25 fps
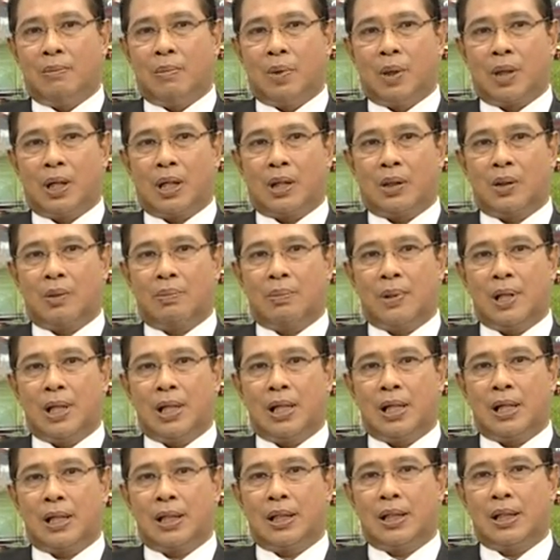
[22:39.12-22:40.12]
ผลกระทบที่
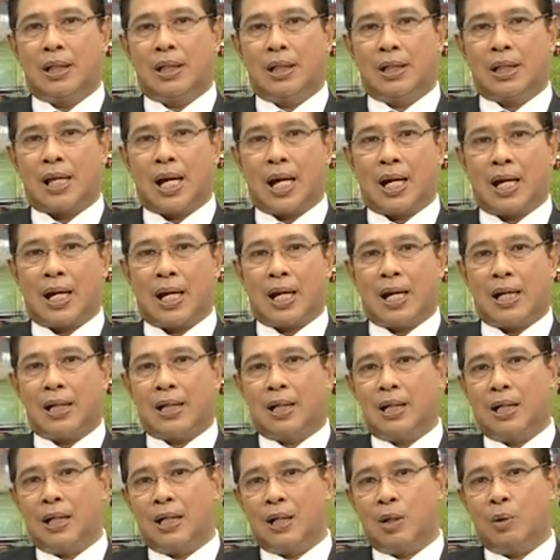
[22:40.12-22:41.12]
เกิดขึ้นจากการ
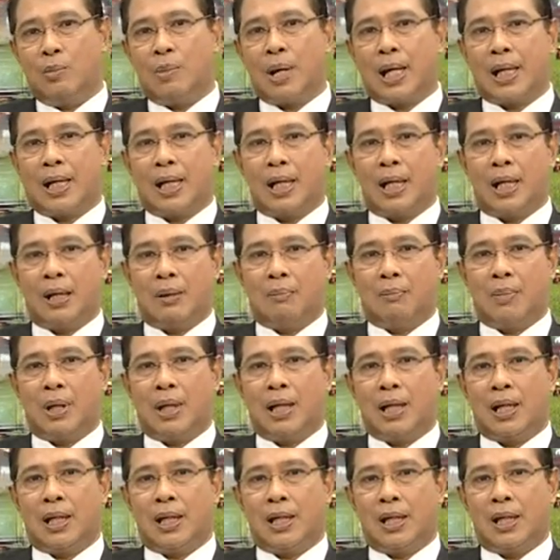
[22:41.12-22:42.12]
เกิดอุบัติเหตุ
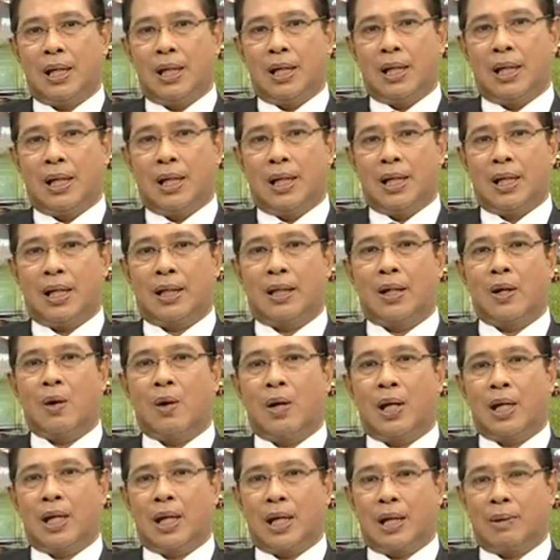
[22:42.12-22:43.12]
แม้เล็ก
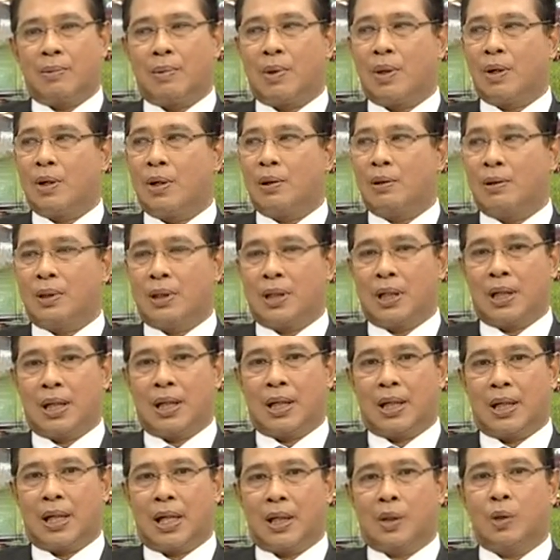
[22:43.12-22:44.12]
น้อยนะครับก็จะ
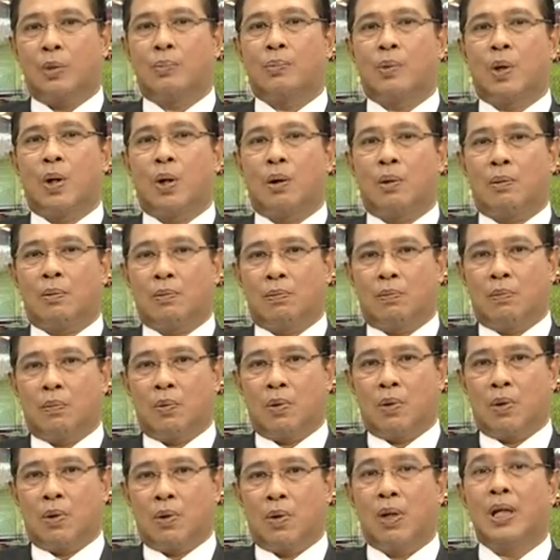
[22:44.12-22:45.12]
กระทบต่อ
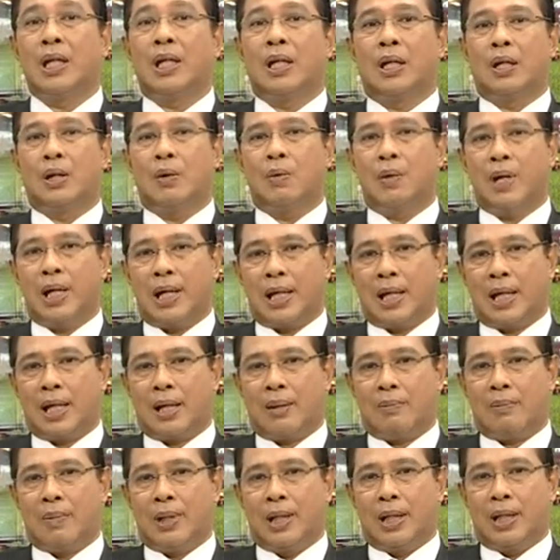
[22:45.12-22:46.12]
คนอื่นด้วยนะ
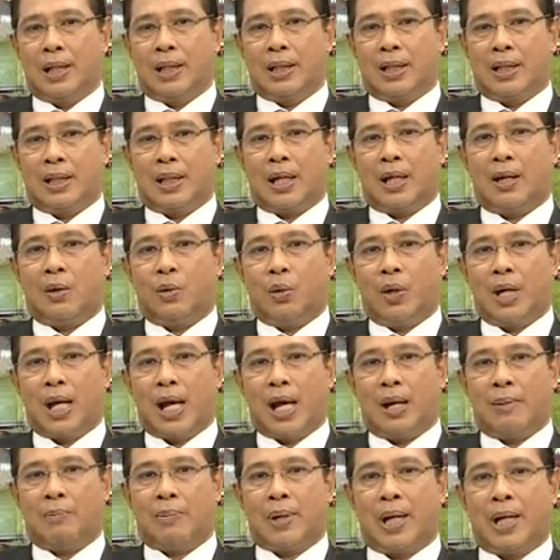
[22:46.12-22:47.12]
ครับแต่ถ้ารุนแร
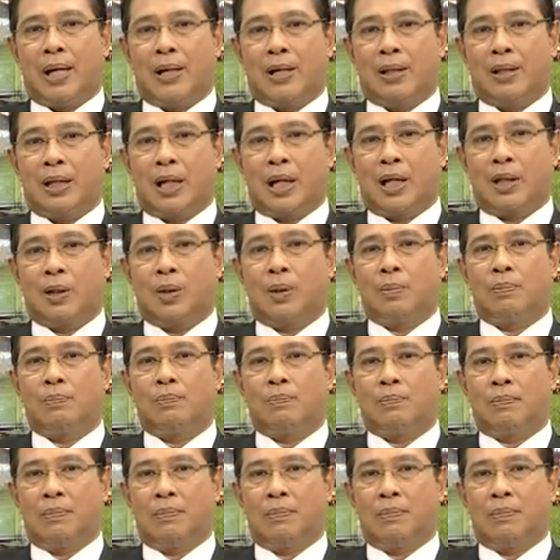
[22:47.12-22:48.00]
งไปก็จะกระทบ